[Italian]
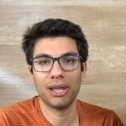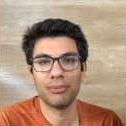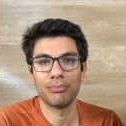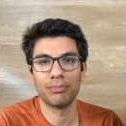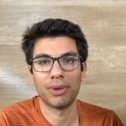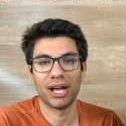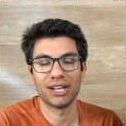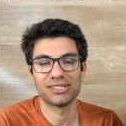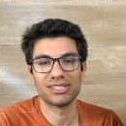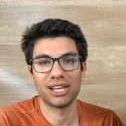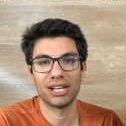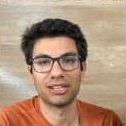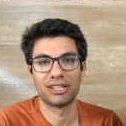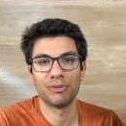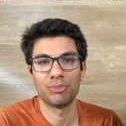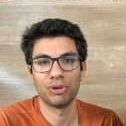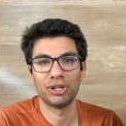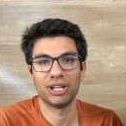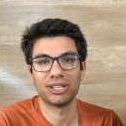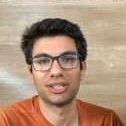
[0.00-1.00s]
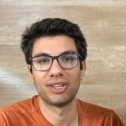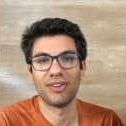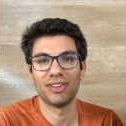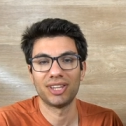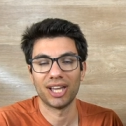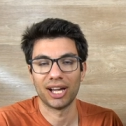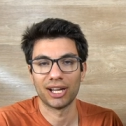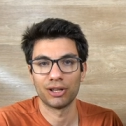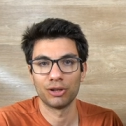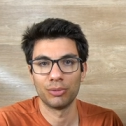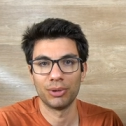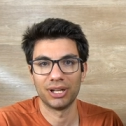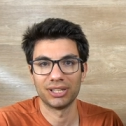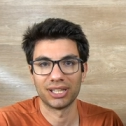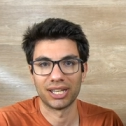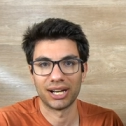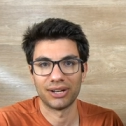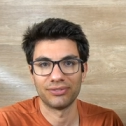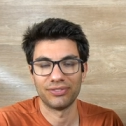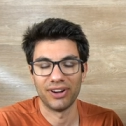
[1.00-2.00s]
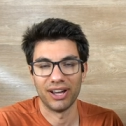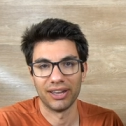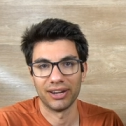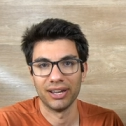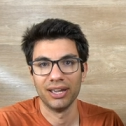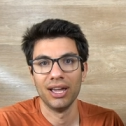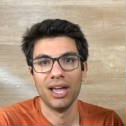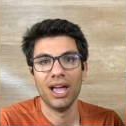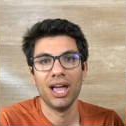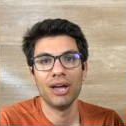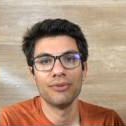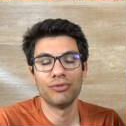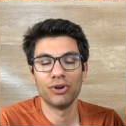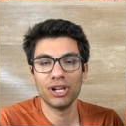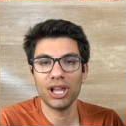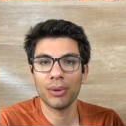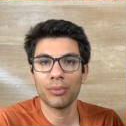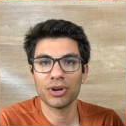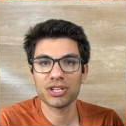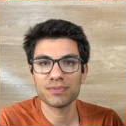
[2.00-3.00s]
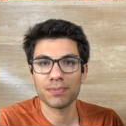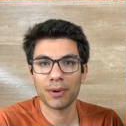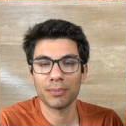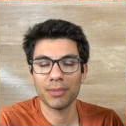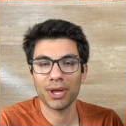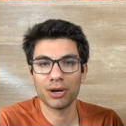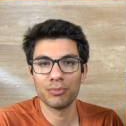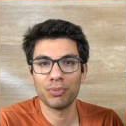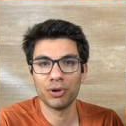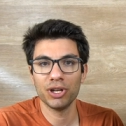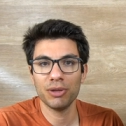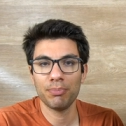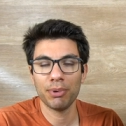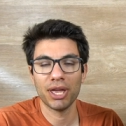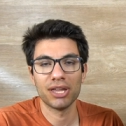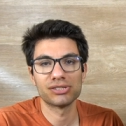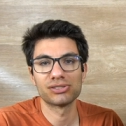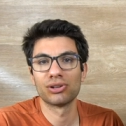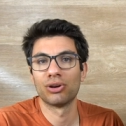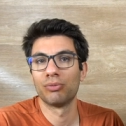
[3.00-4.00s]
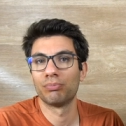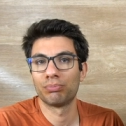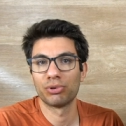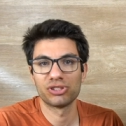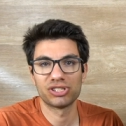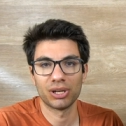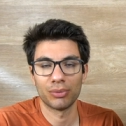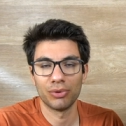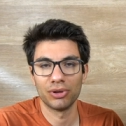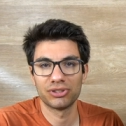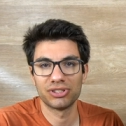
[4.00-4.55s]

in base al tipo di attività che dobbiamo andare a fare. Vogliamo risparmiare un po' di peso? Possiamo ad